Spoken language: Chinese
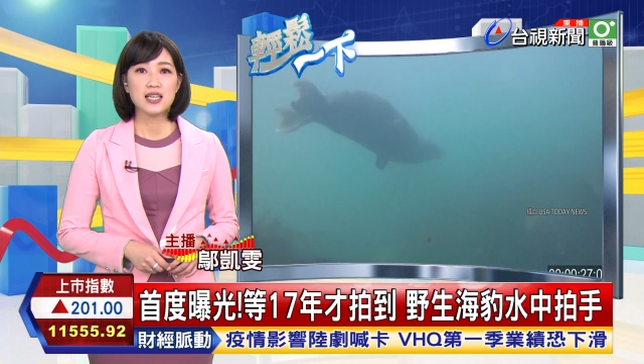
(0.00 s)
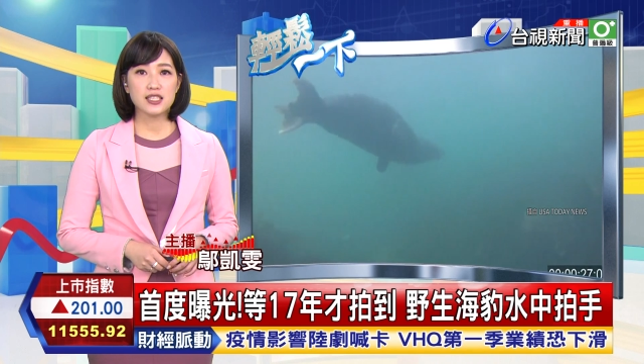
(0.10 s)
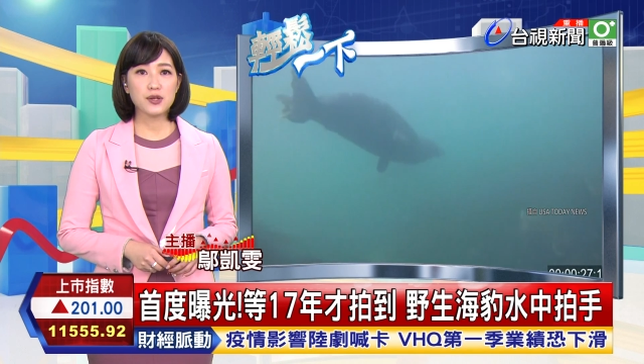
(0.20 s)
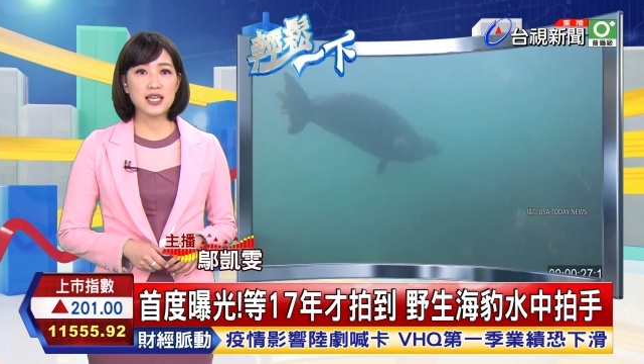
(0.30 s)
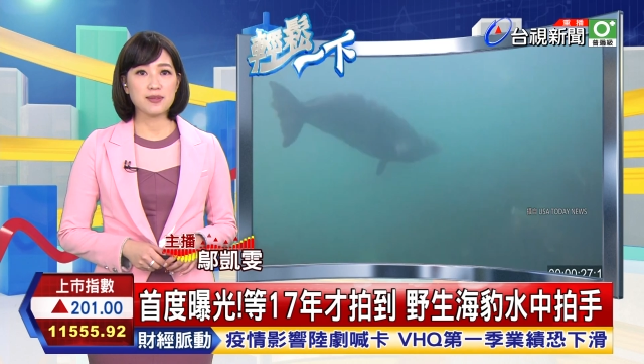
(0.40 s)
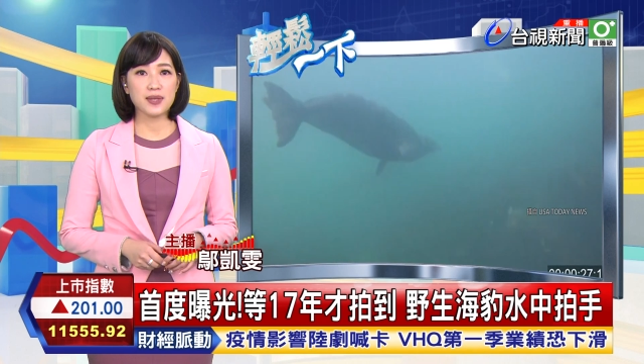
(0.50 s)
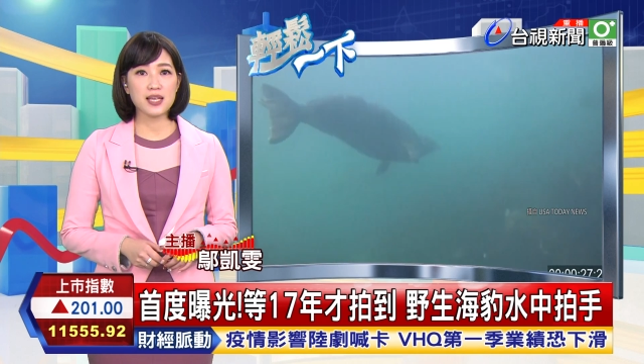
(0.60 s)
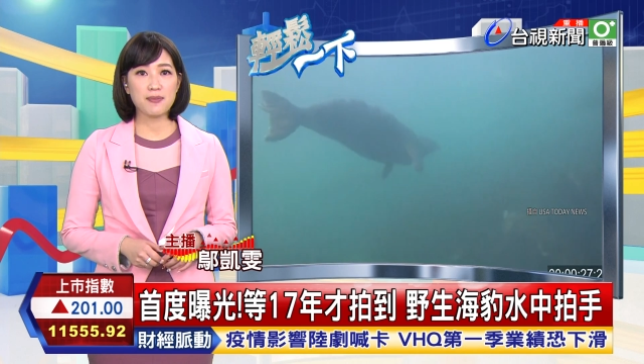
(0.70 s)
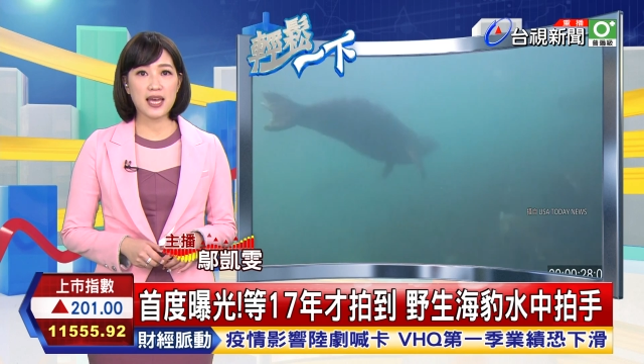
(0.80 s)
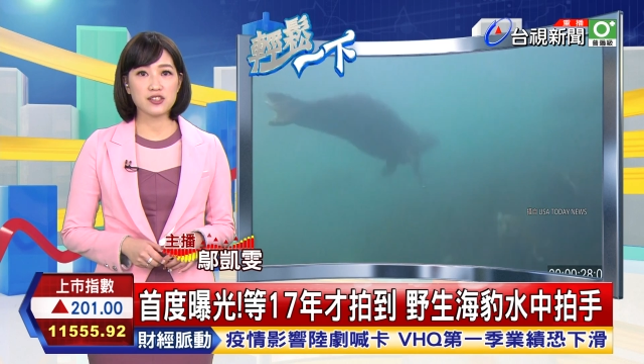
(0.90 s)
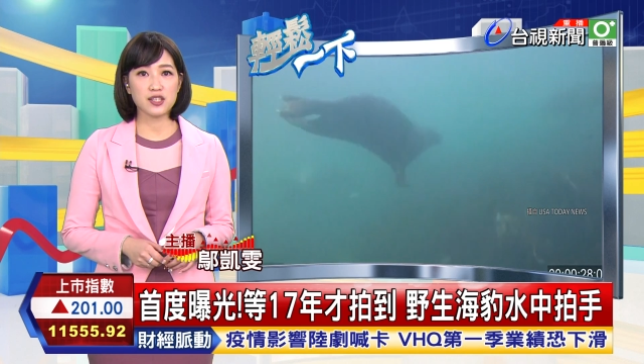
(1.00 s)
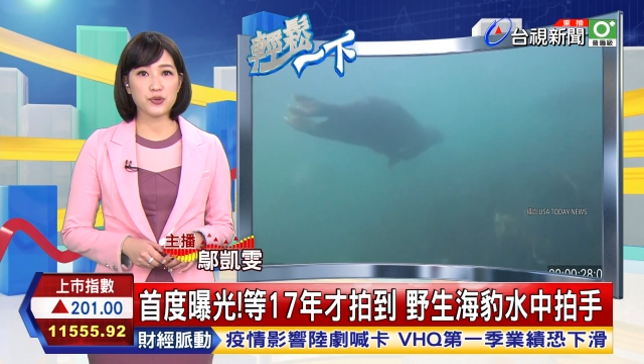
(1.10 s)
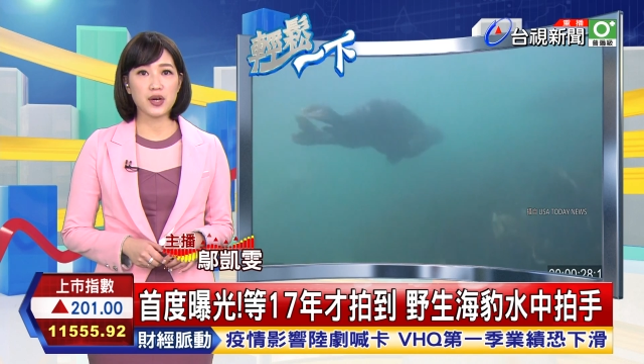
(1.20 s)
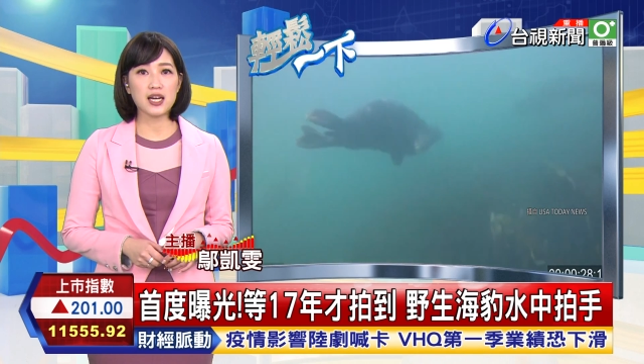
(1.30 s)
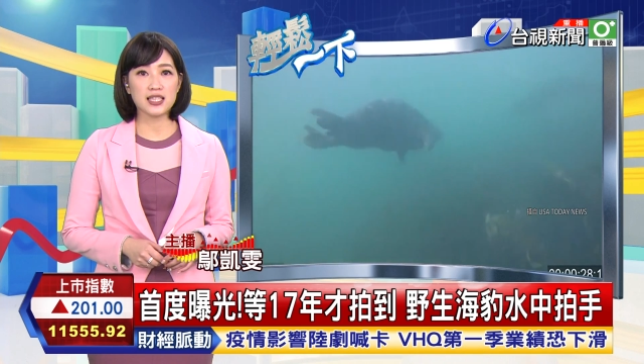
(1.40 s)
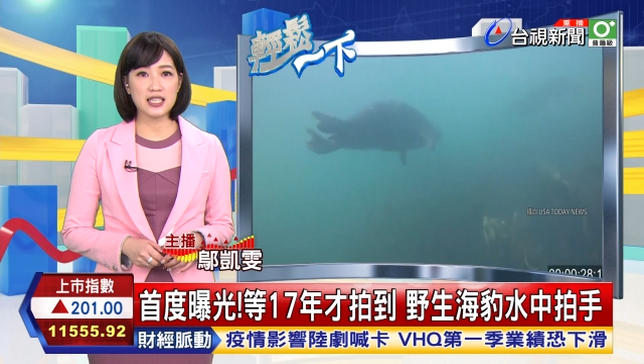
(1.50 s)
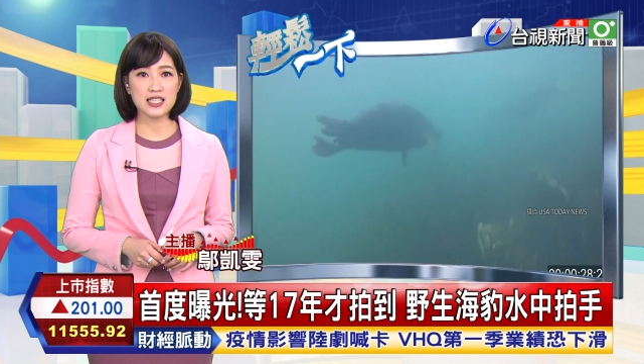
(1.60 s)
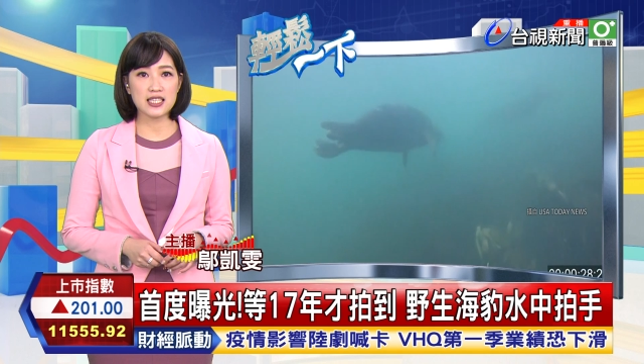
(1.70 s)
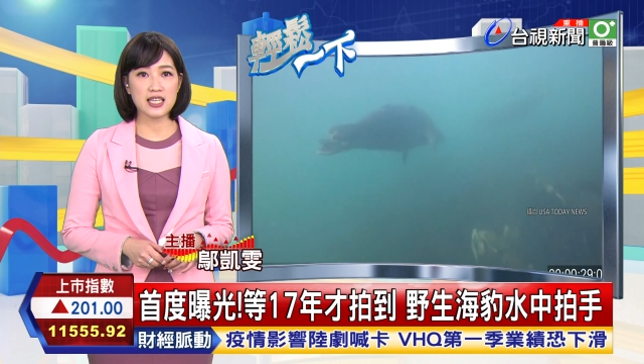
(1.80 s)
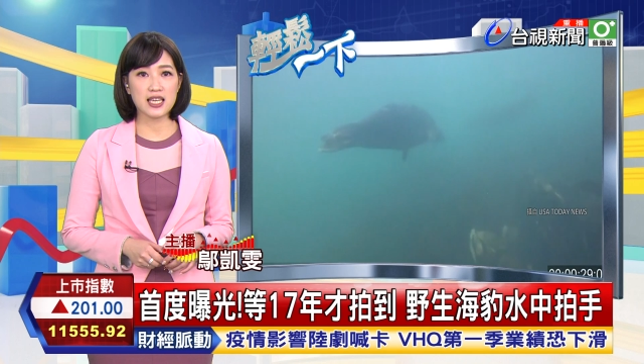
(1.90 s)
这段影片拍摄于二零一
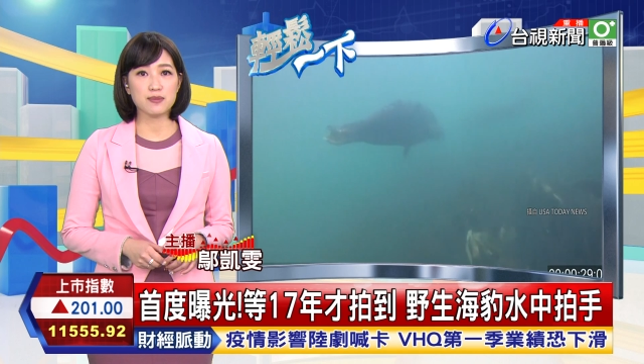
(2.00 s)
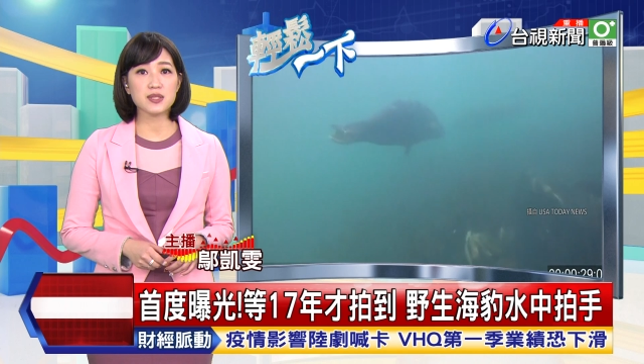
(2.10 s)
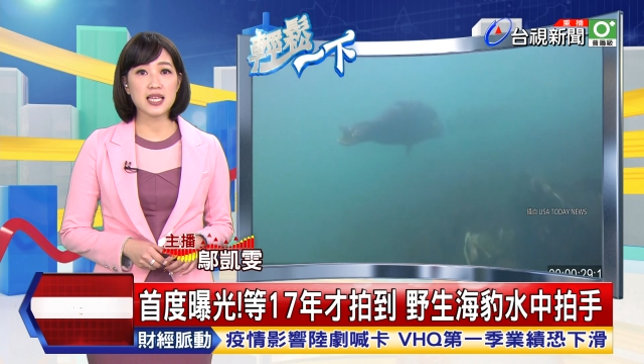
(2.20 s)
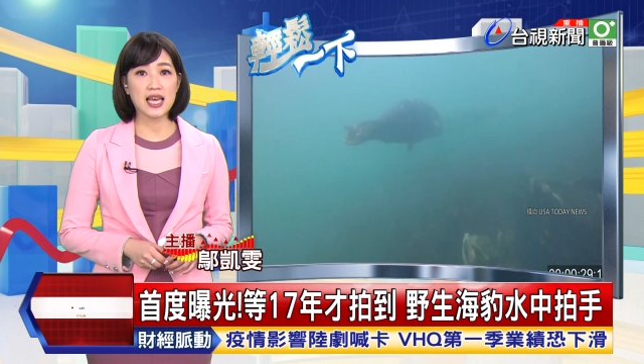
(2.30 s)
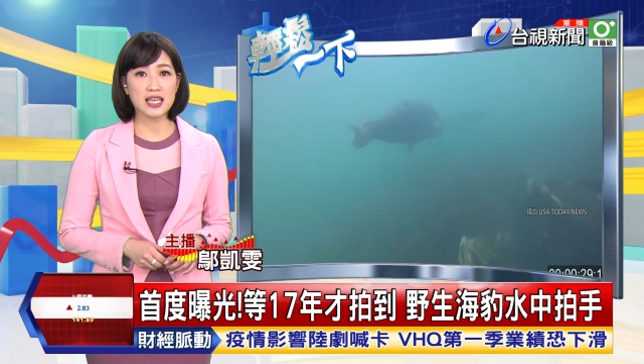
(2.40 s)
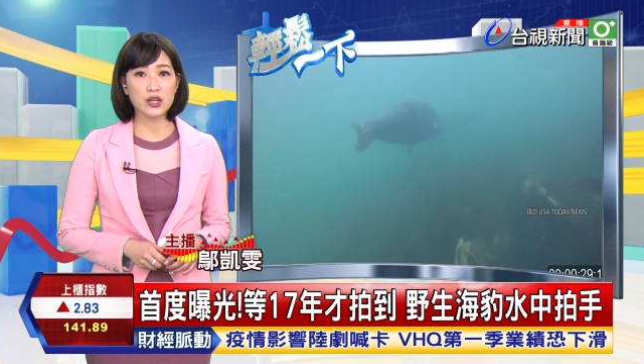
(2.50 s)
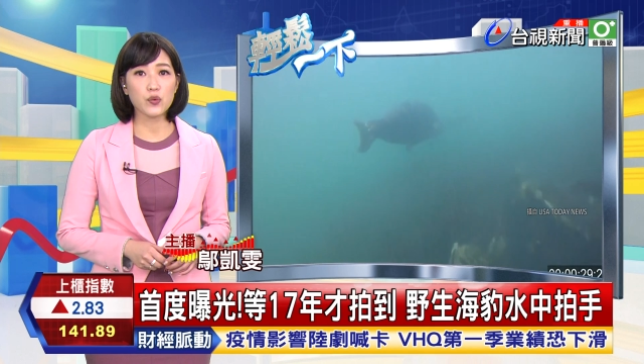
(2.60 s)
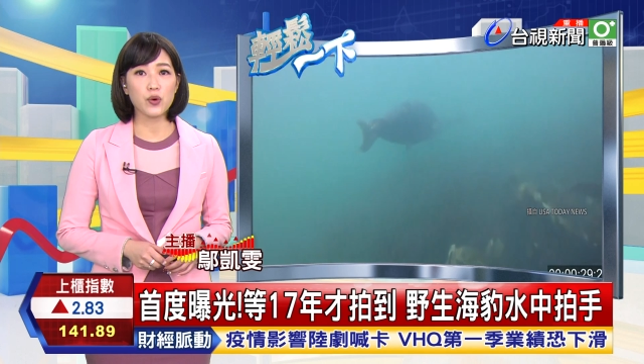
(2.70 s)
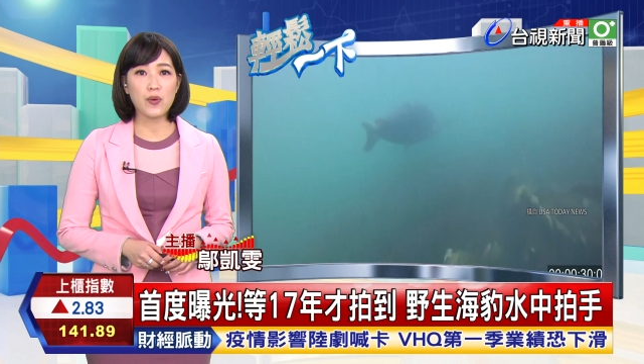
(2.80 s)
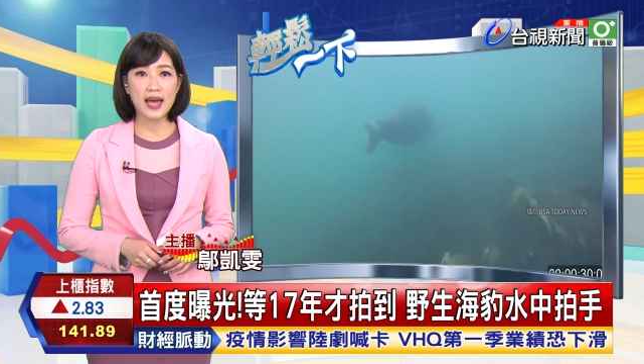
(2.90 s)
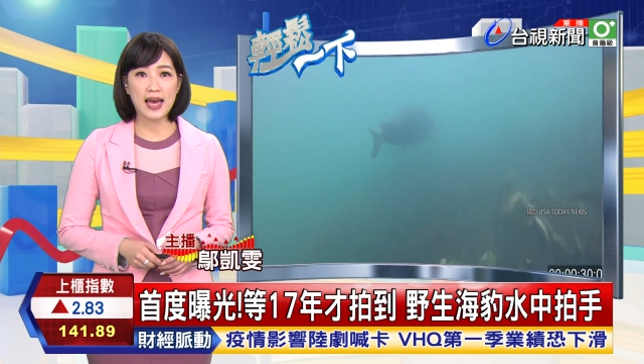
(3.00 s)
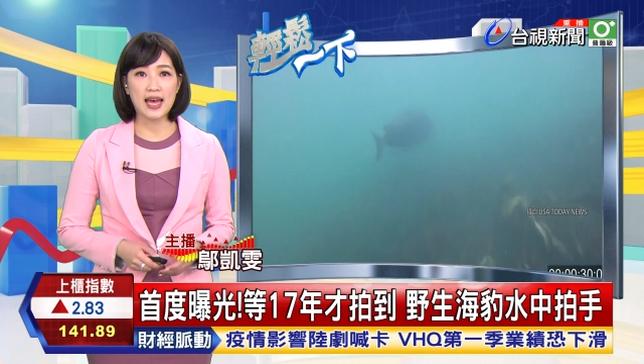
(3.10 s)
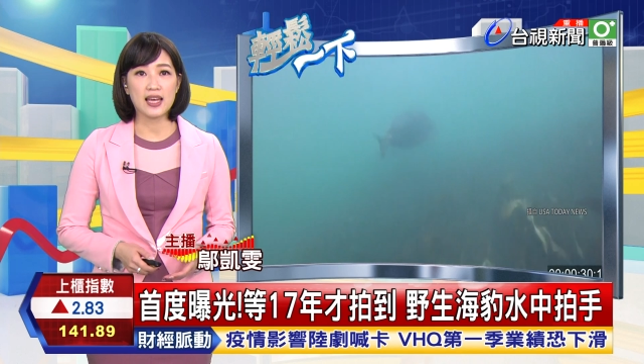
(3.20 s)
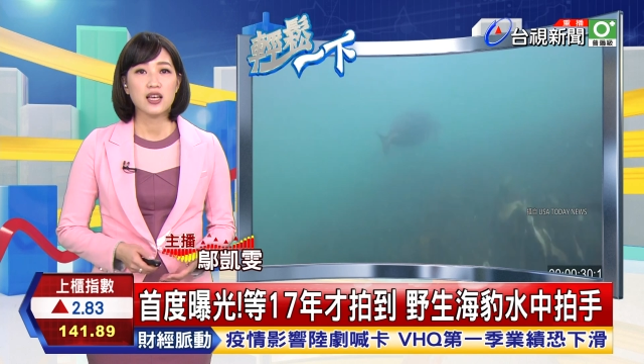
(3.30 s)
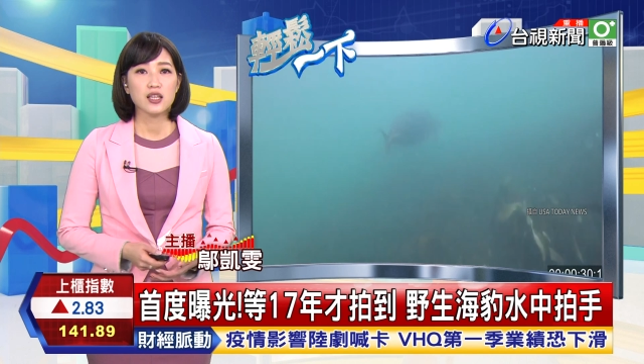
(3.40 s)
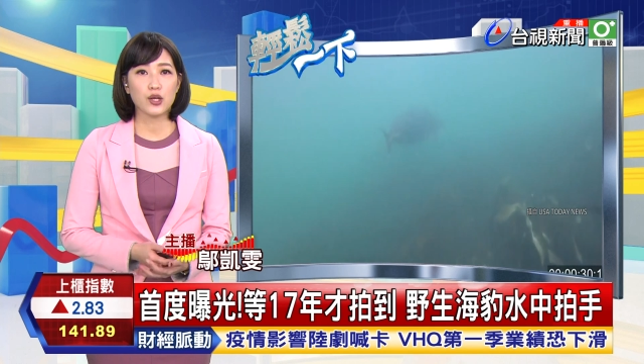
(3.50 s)
七年，在英国外海，